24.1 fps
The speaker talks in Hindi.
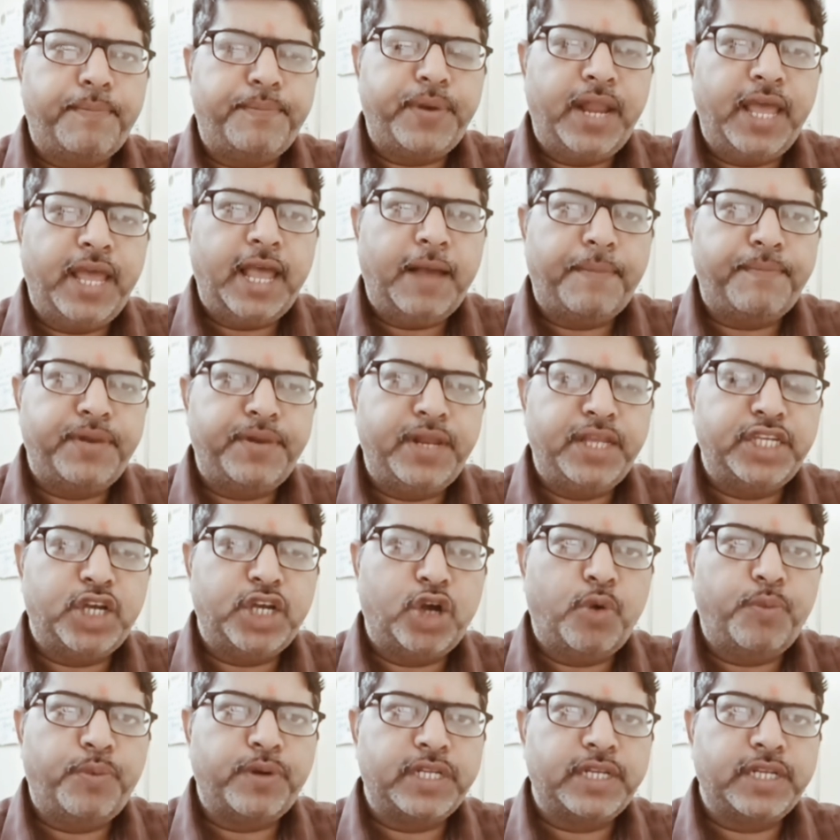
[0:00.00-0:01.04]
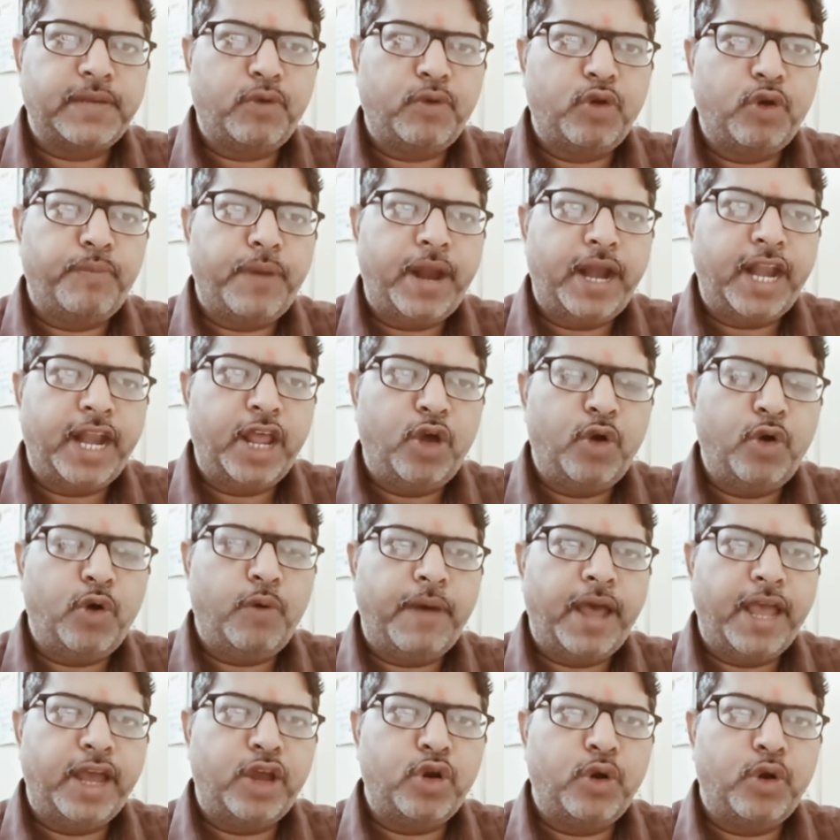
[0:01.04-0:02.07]
अपने अपनी जगहों पर सब लोग बैठे
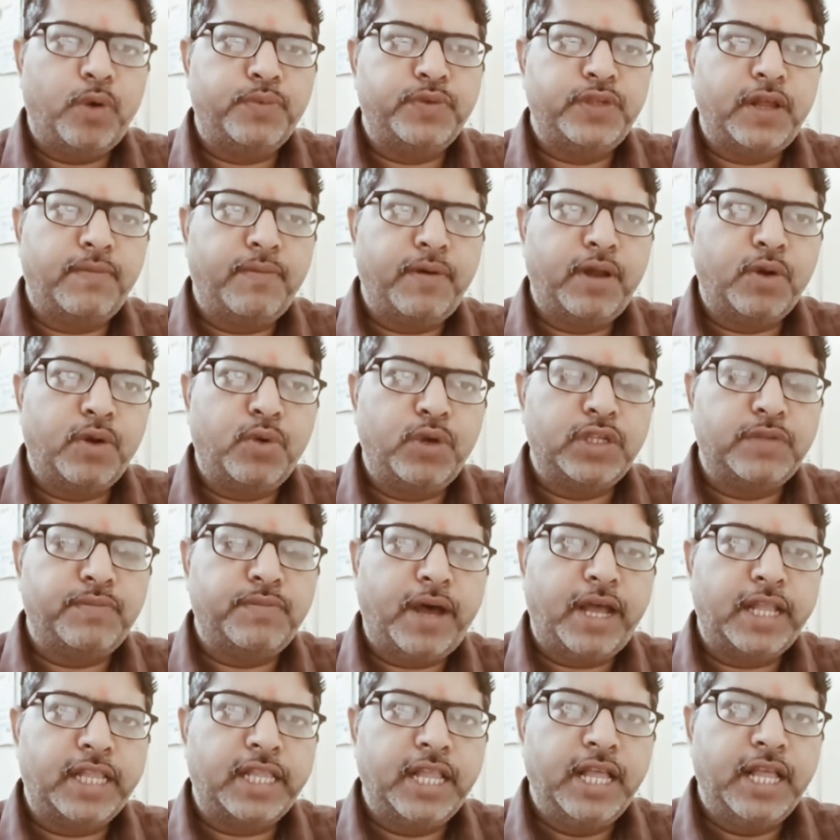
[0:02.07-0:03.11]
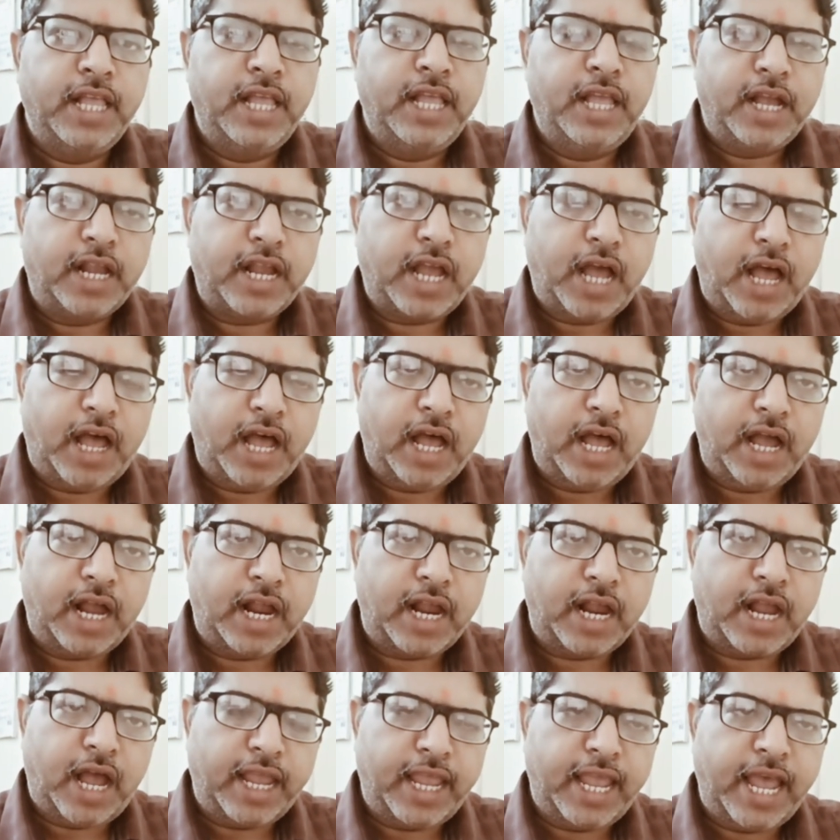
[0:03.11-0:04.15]
हों माइक्रो ऑब्जर्वर को इस बात का
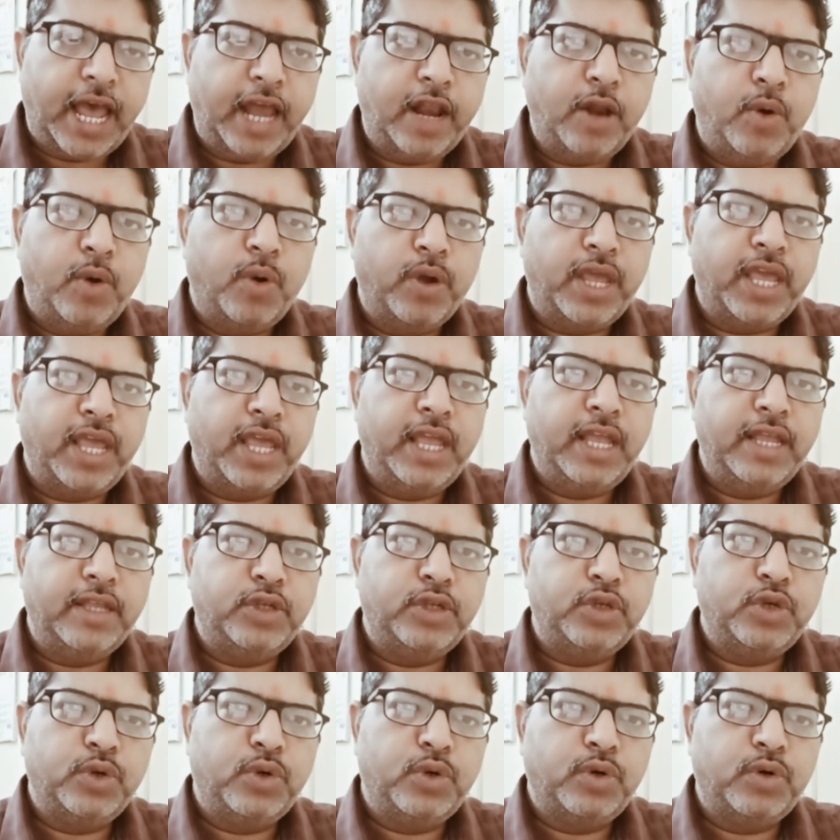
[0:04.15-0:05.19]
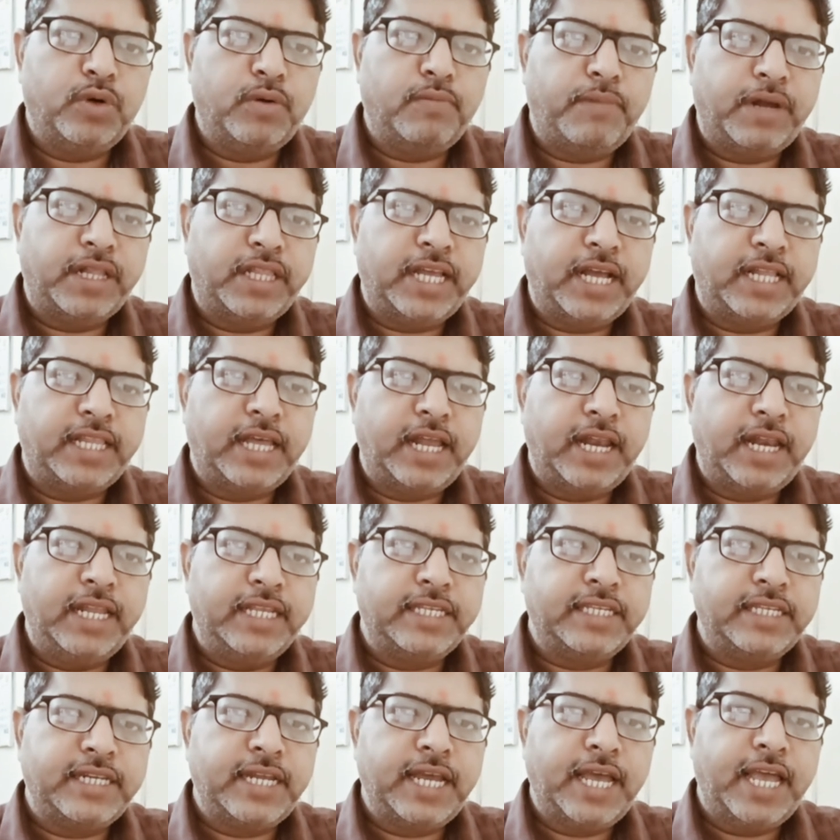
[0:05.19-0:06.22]
का ज्ञान हो कि जो मतदाता
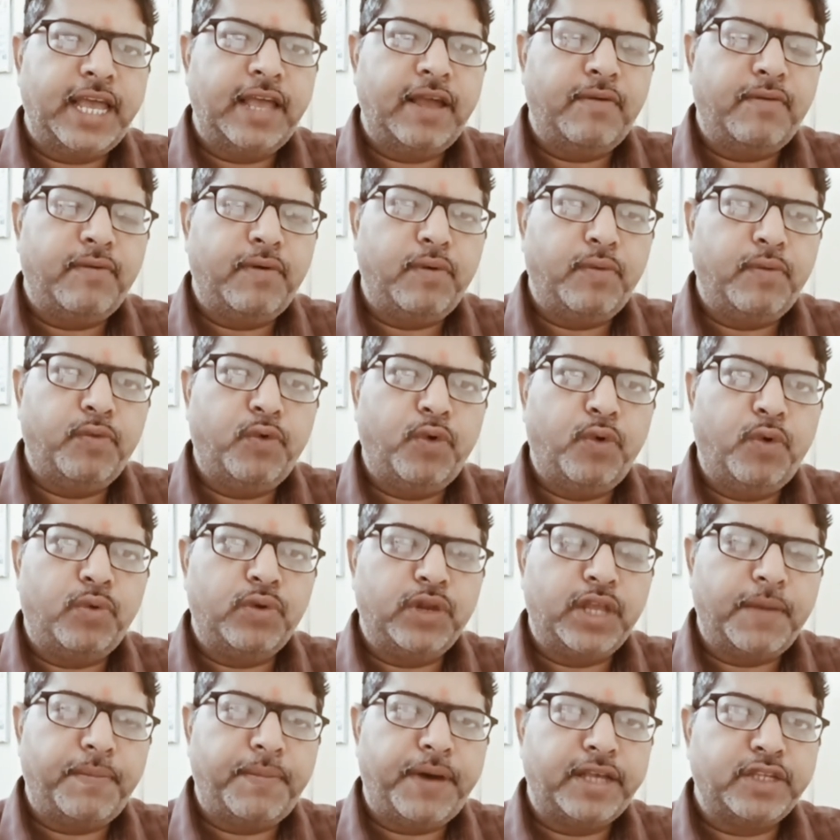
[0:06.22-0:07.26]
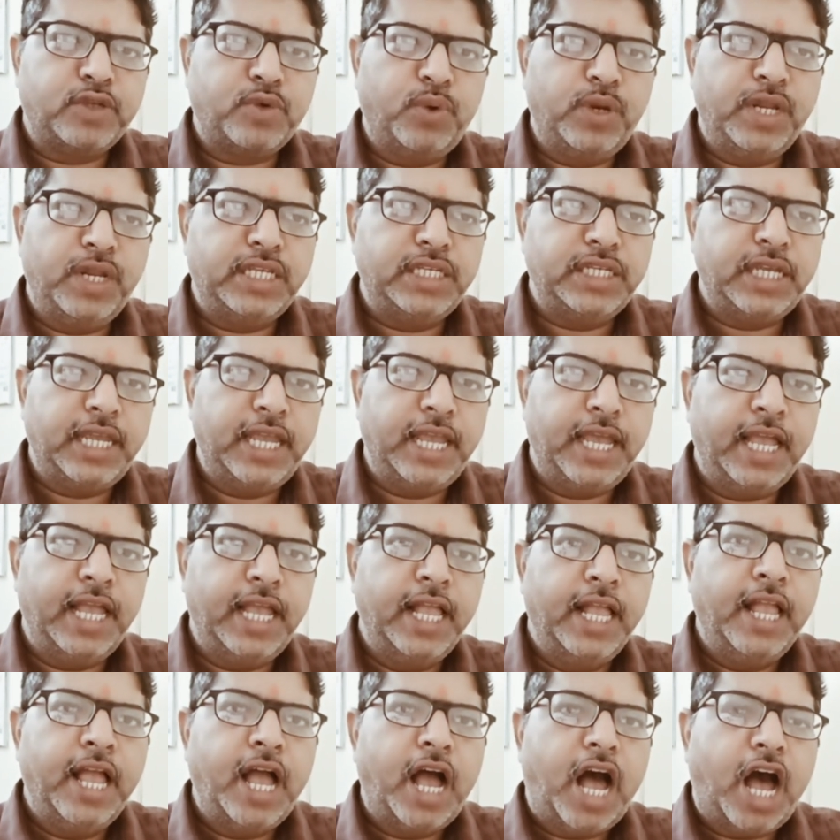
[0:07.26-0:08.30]
लिस्ट है वो उनके पास होनी
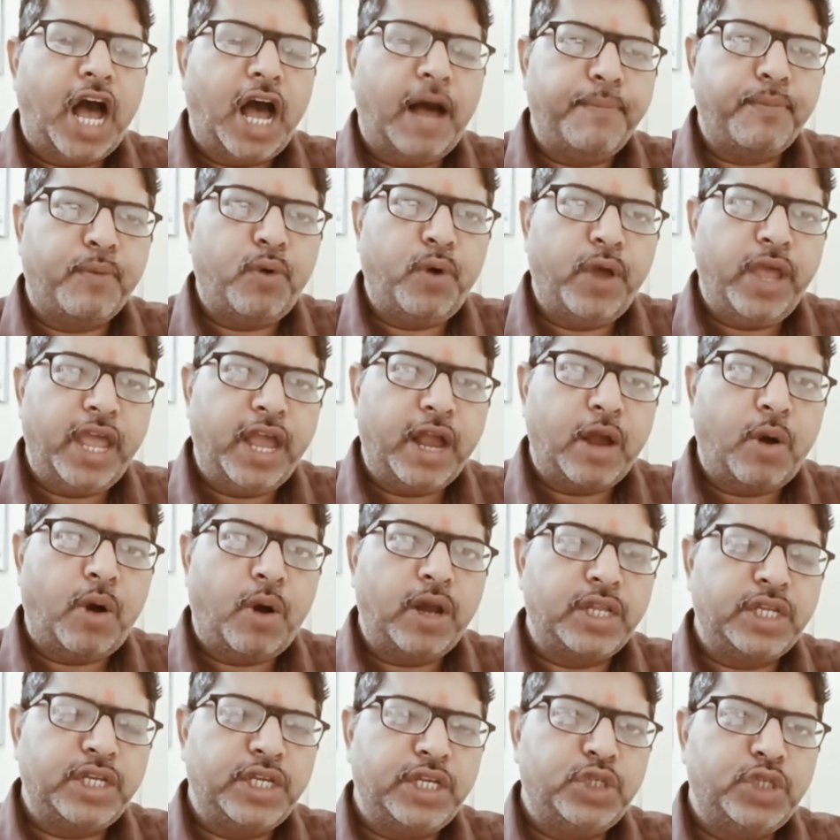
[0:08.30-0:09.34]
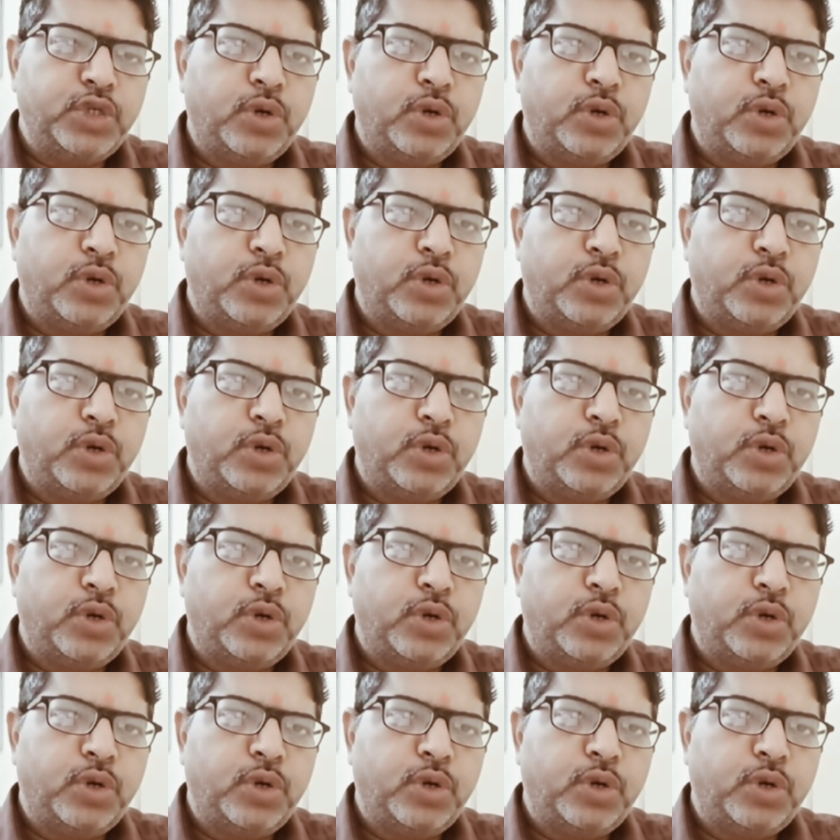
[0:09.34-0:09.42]
चाहिए आपको एक और